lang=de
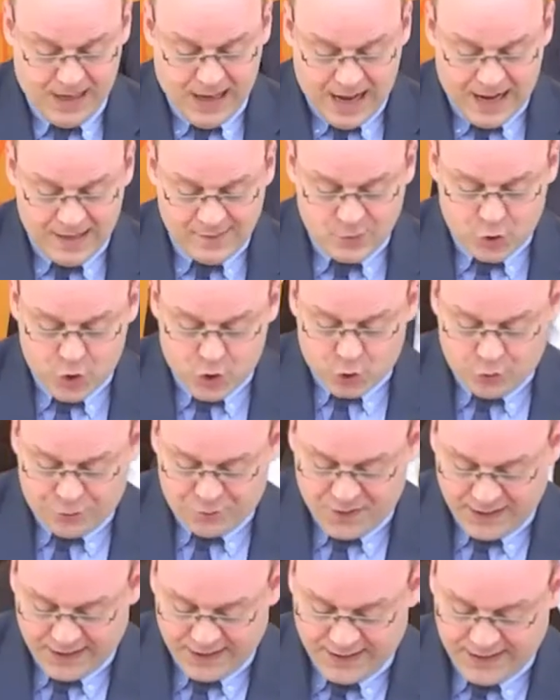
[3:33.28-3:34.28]
Also schuf
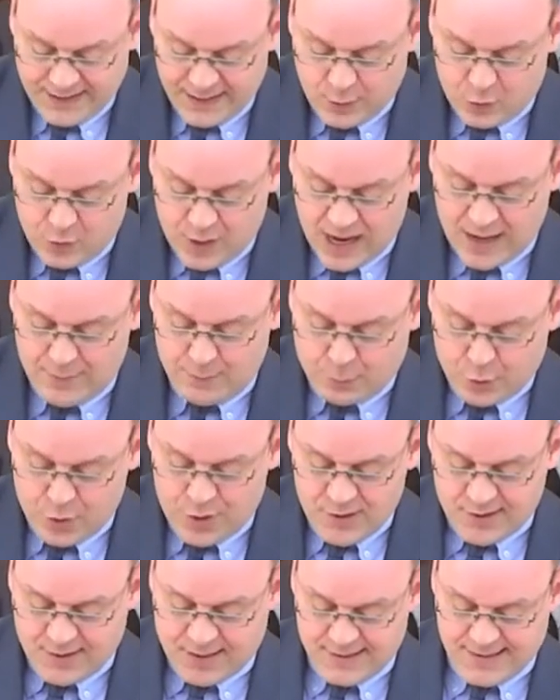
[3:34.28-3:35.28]
die Regierung ein
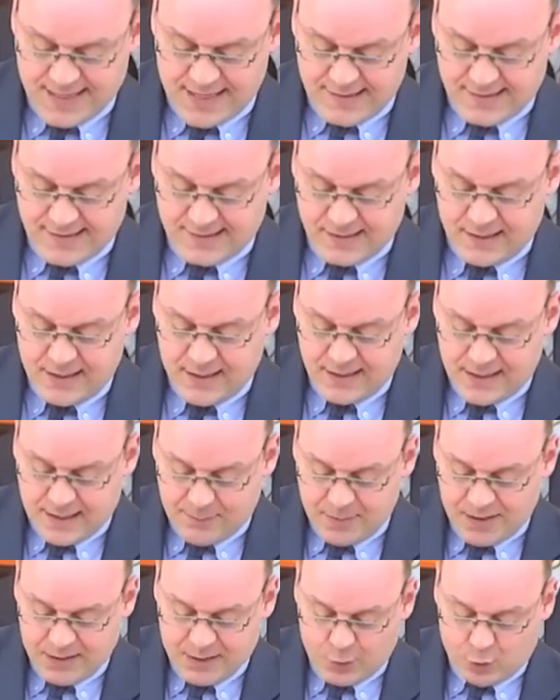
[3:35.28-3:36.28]
Bundesgesetz,
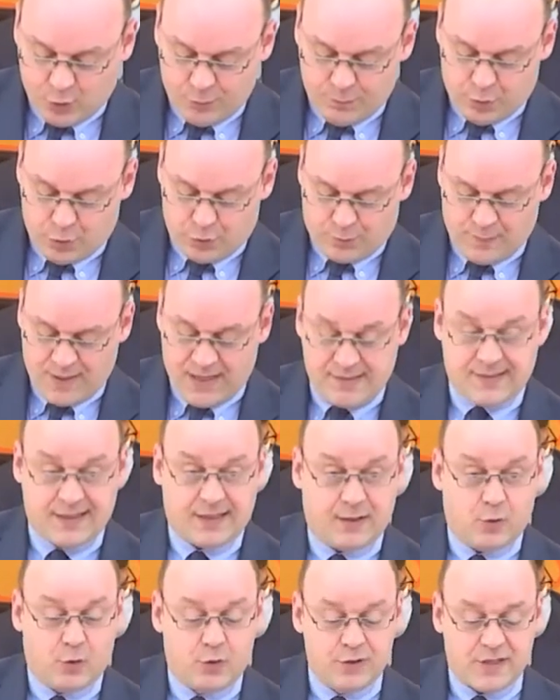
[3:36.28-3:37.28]
damit die
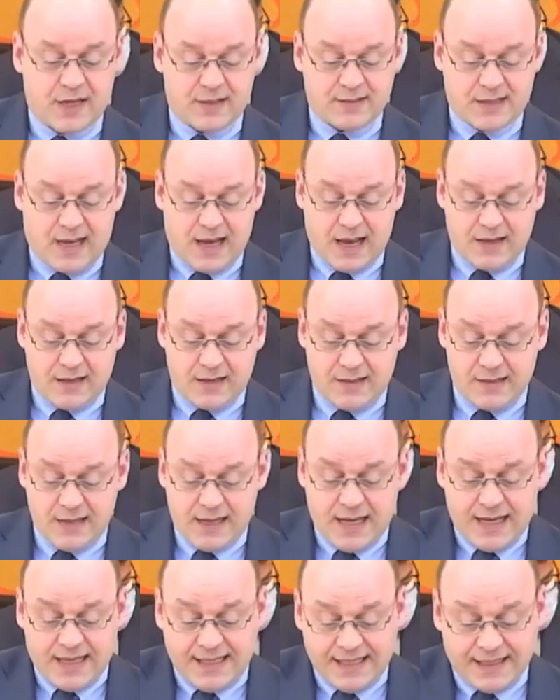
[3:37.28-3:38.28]
unbotmäßigen Untertanen
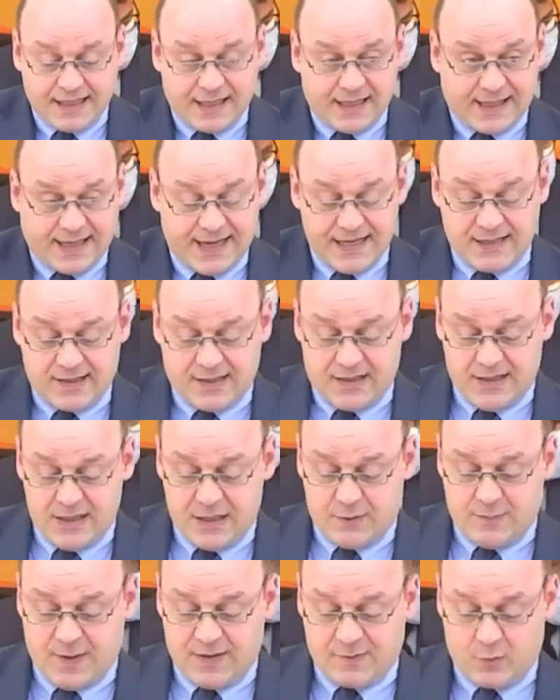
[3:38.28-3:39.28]
ihre Rechte
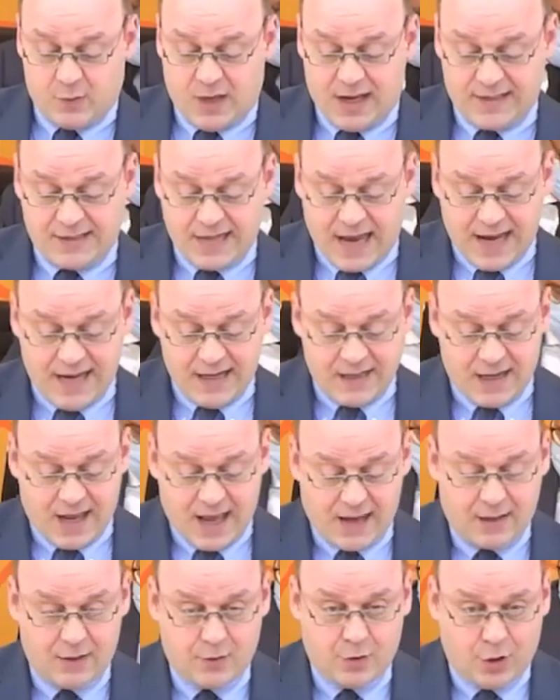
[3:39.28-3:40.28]
nicht mehr so leicht
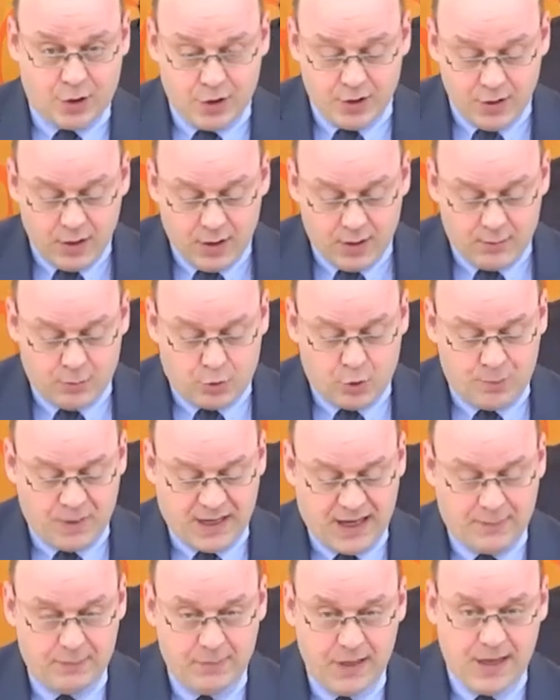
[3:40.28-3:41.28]
einklagen können.
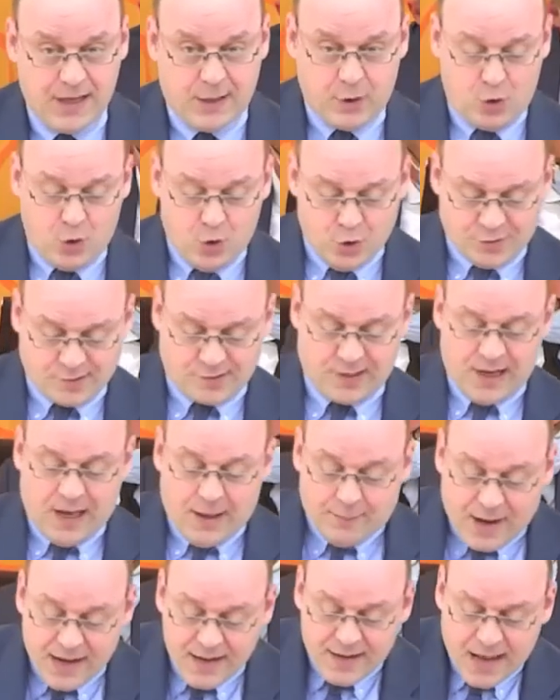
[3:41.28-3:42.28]
Problem gelöst.
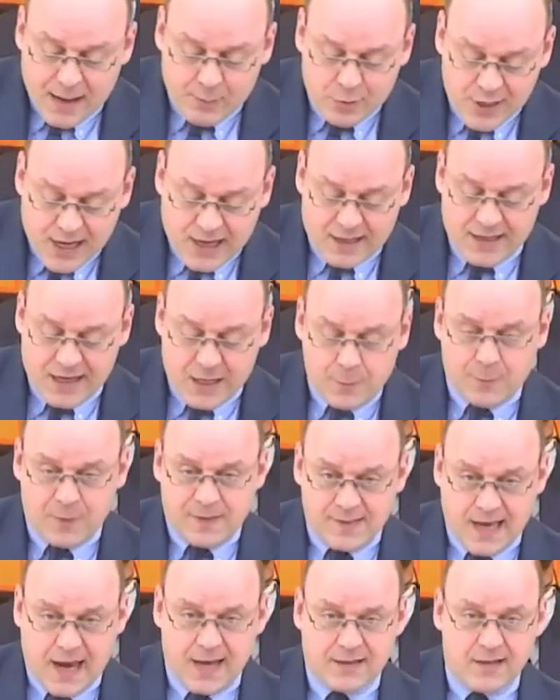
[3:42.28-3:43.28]
Meine Damen und Herren, ich
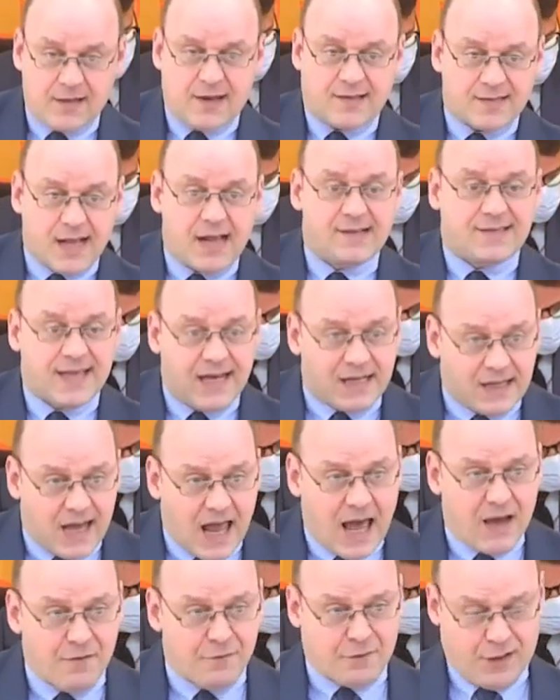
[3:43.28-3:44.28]
bezeichne das als
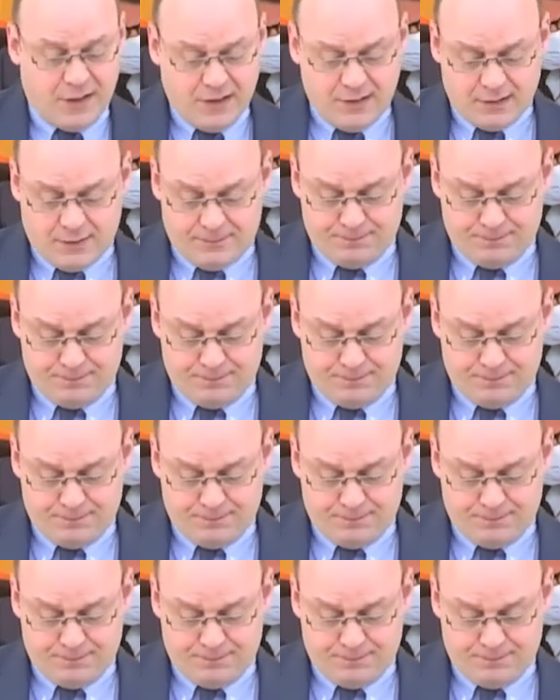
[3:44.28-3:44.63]
entlarvend.